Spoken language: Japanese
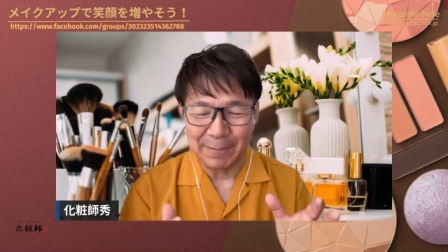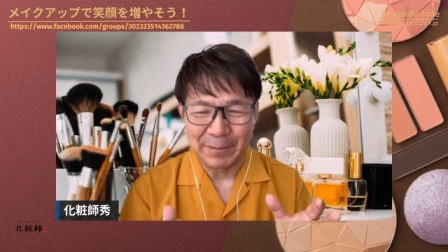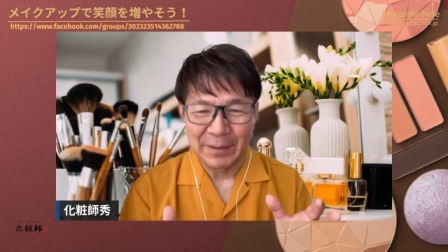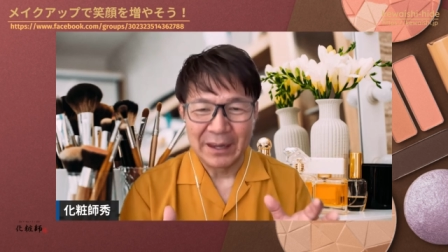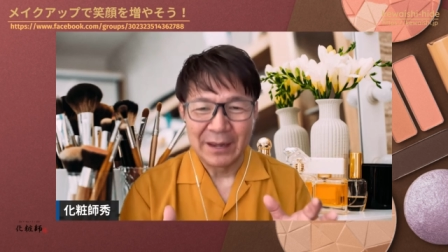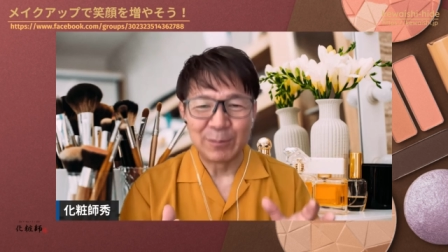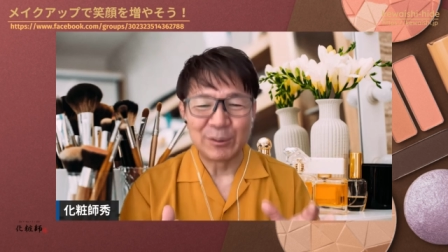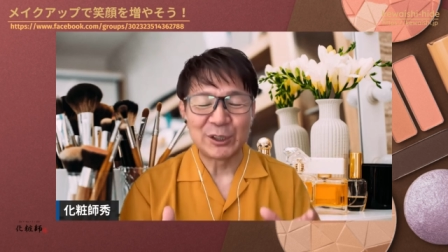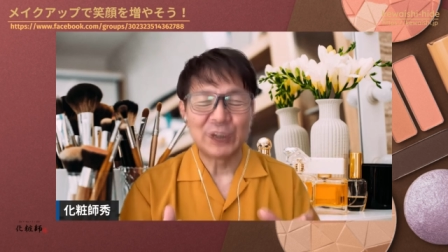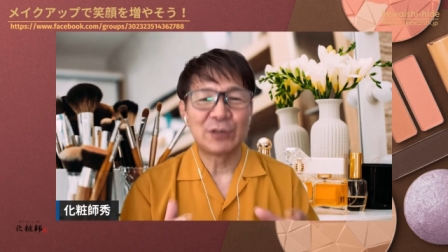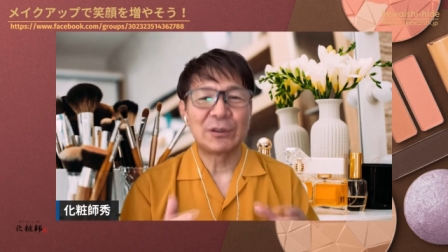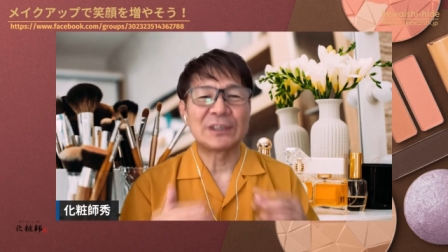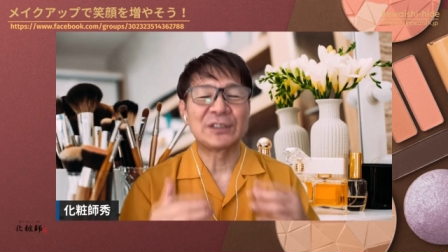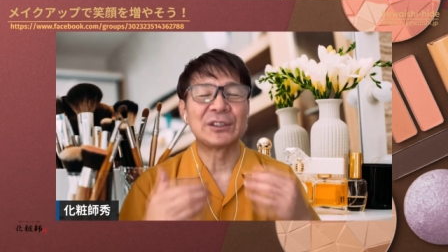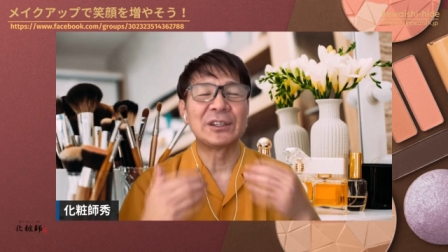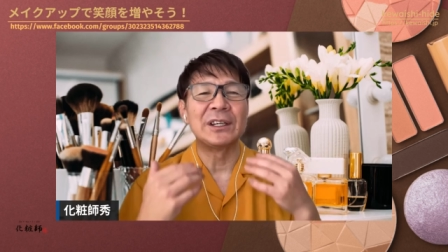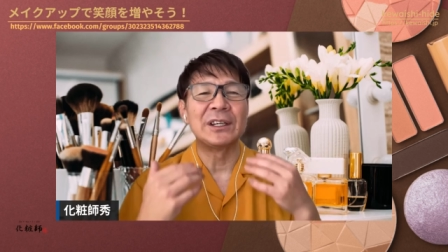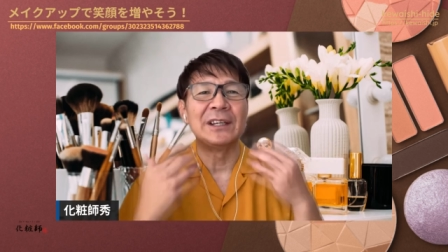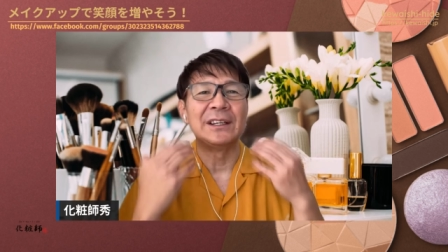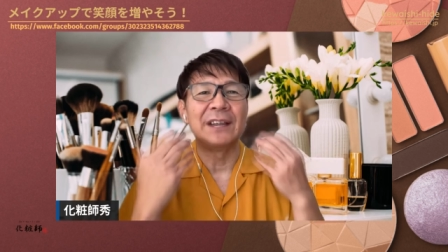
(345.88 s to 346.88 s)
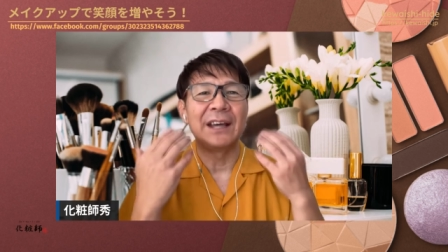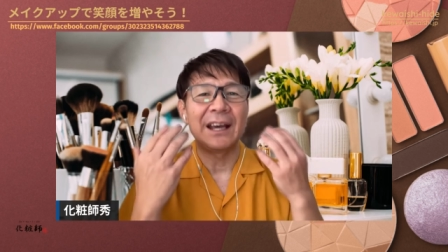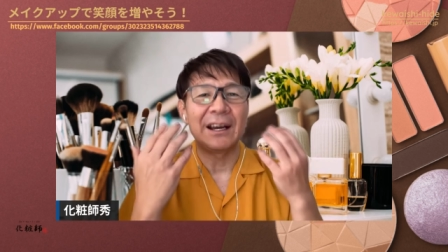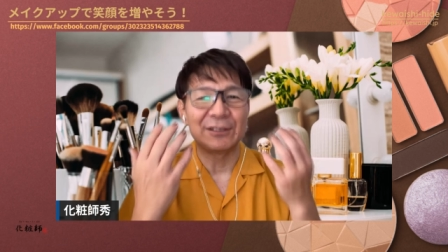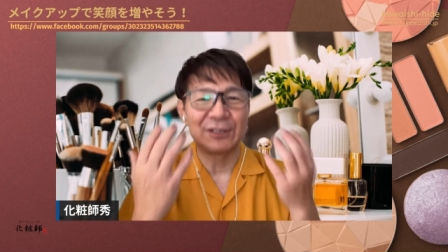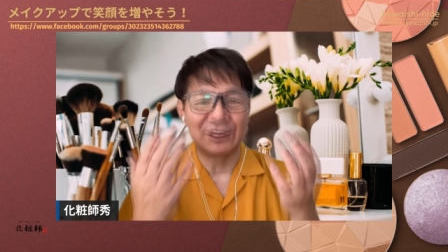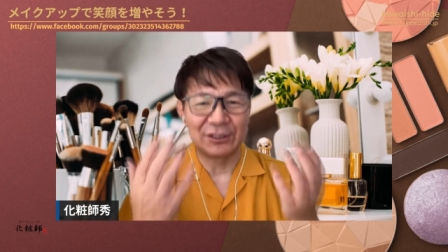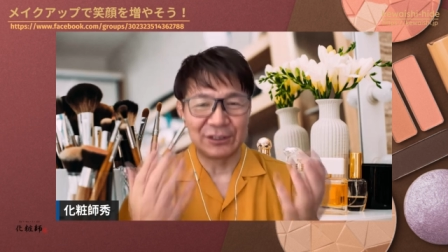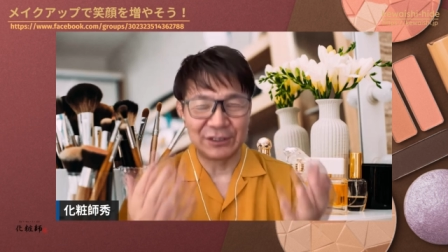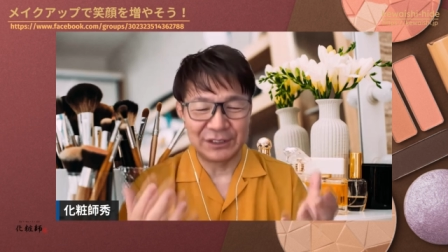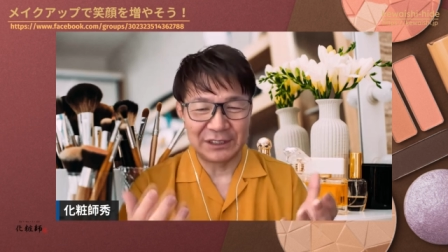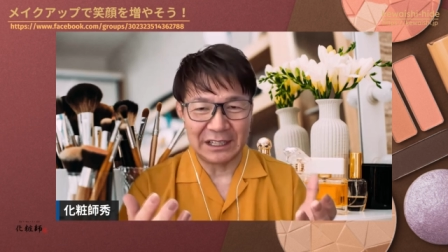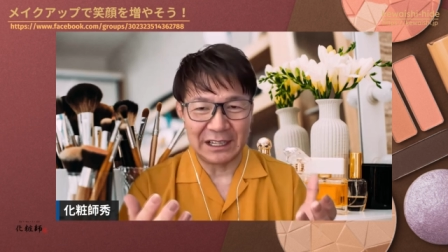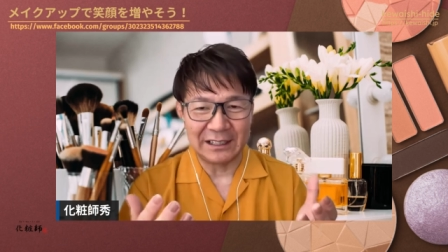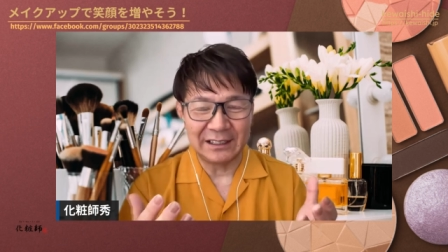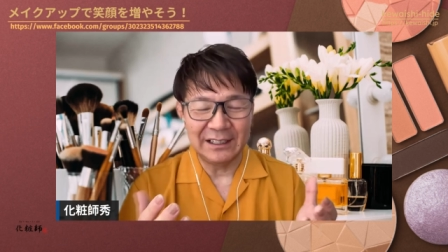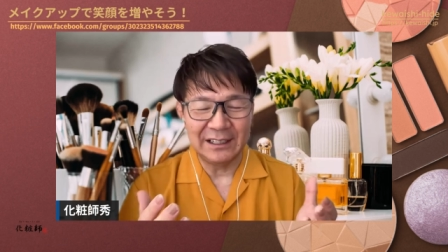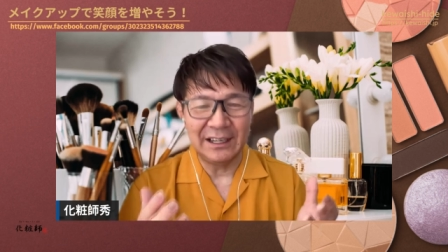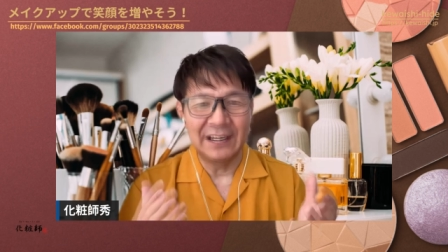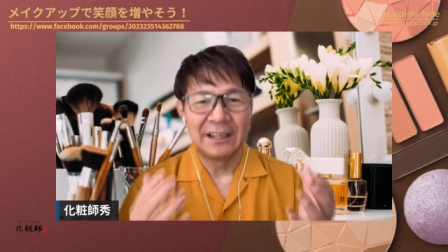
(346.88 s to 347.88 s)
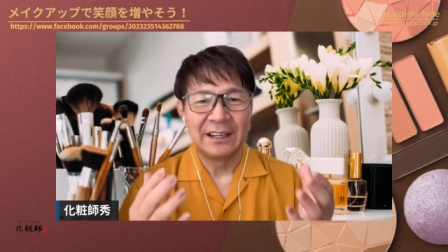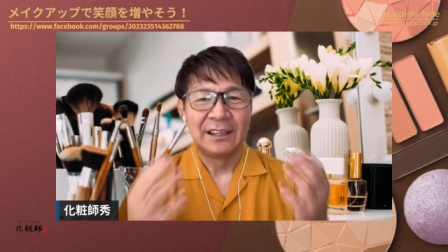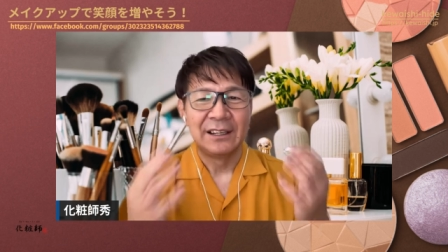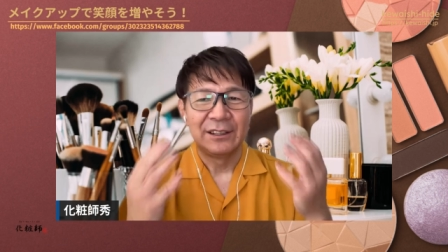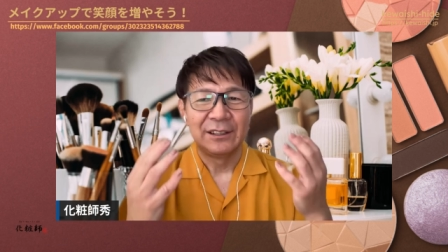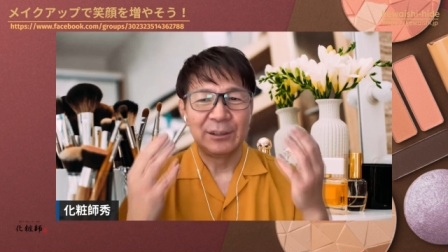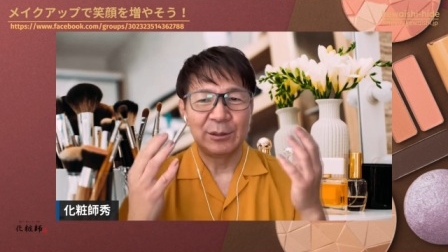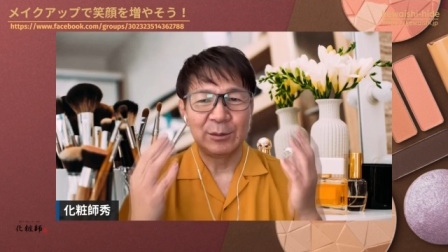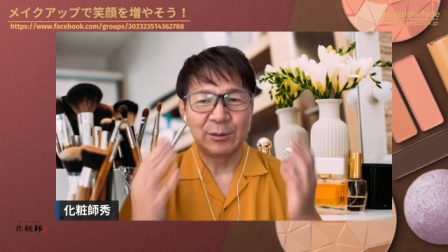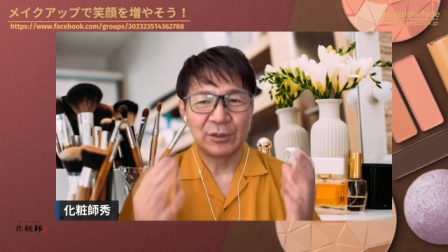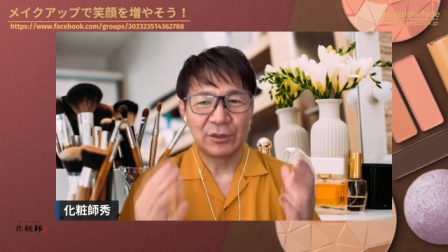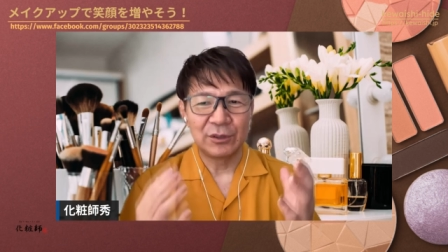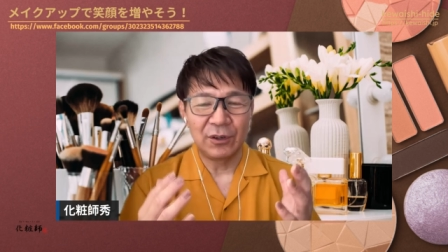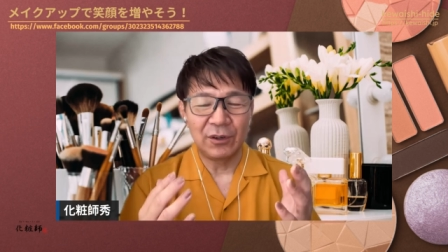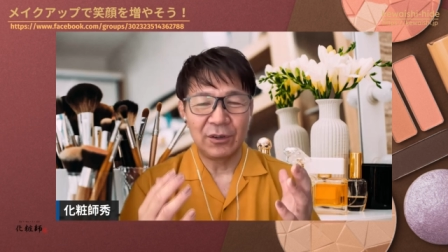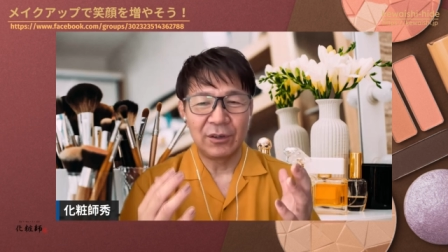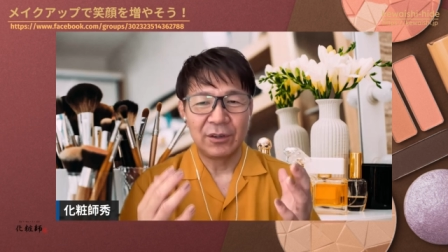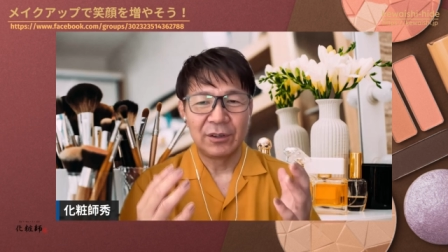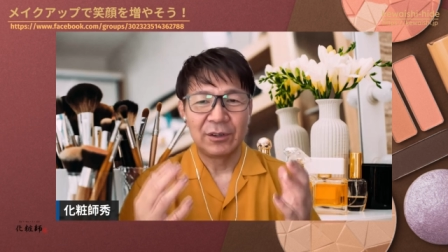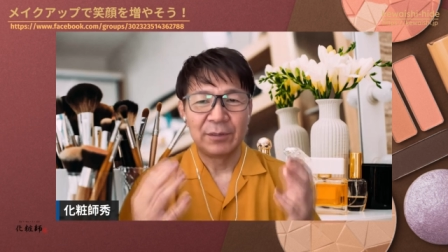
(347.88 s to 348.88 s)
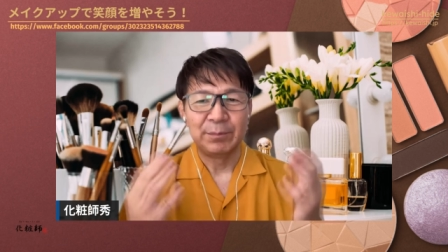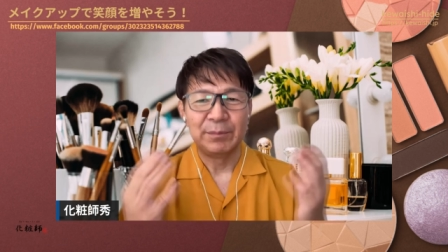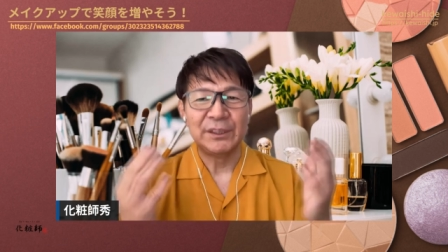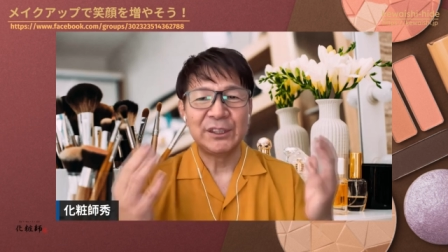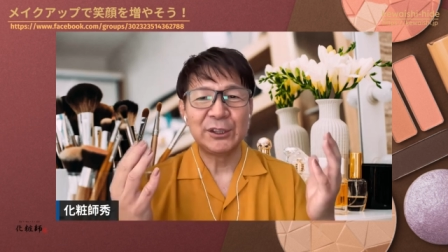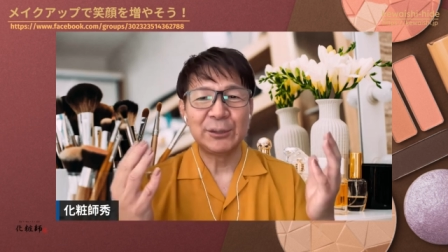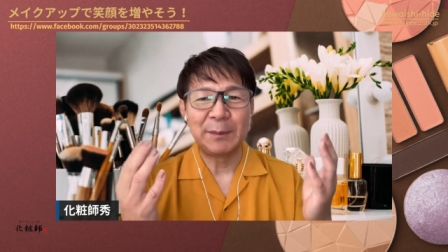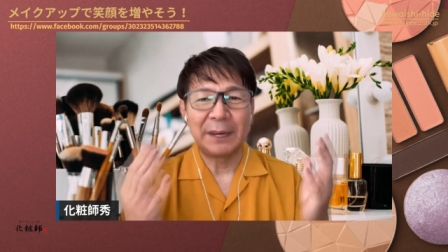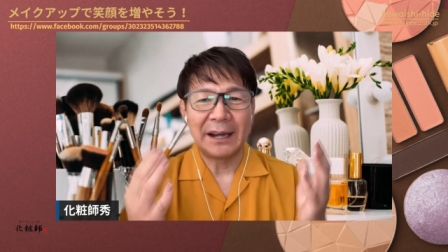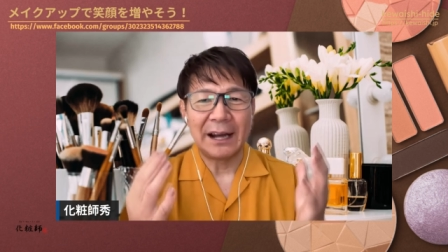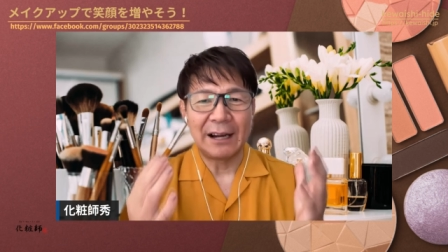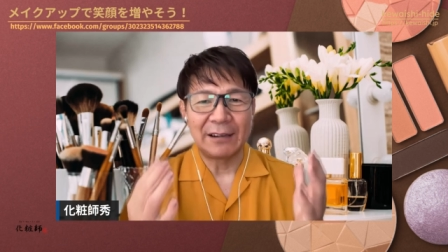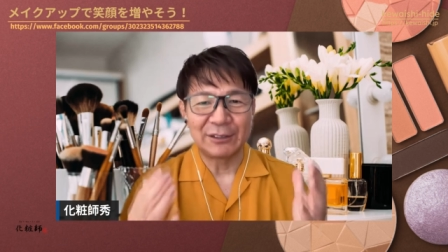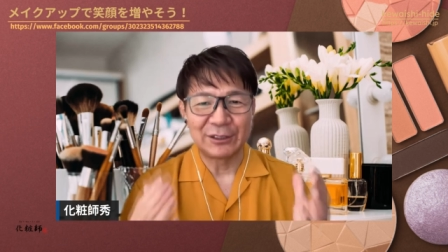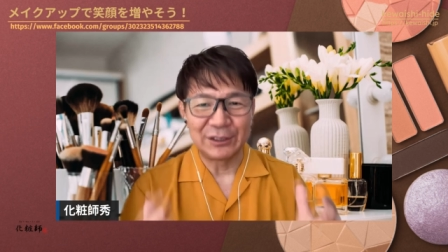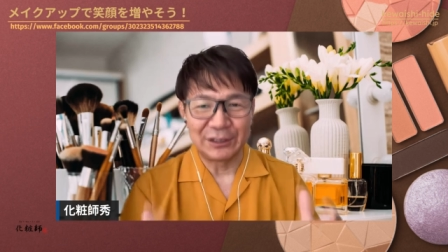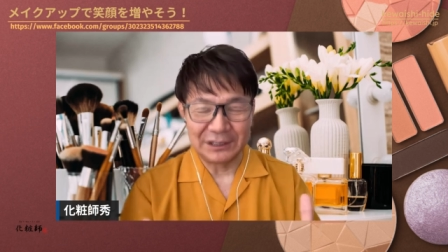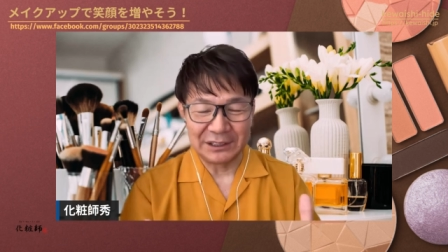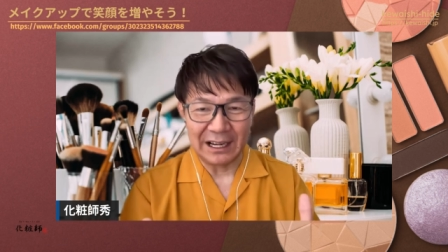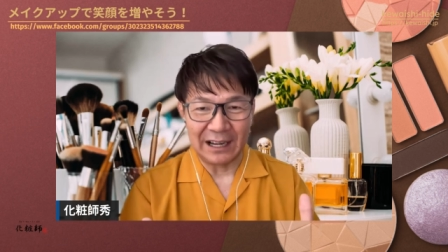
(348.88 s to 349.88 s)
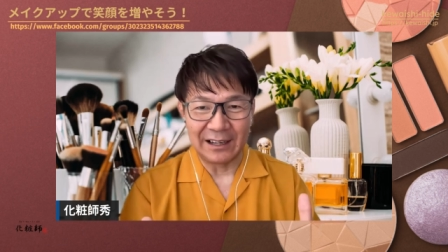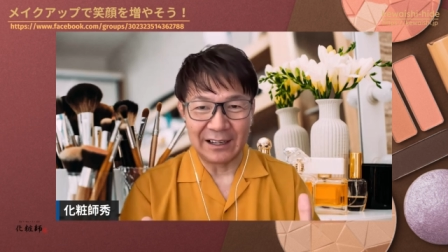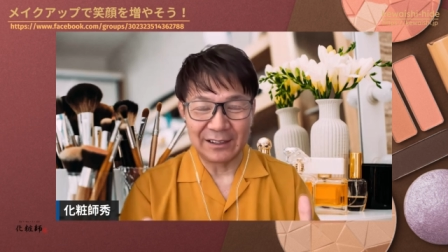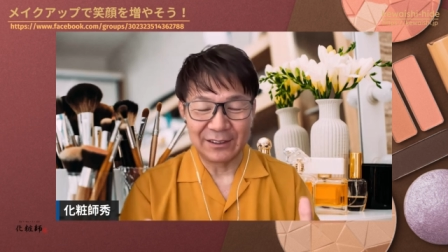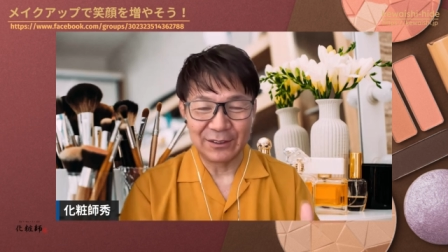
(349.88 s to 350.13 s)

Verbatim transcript: もしくはスキンケアをする時間に自分を見つめ直す時間、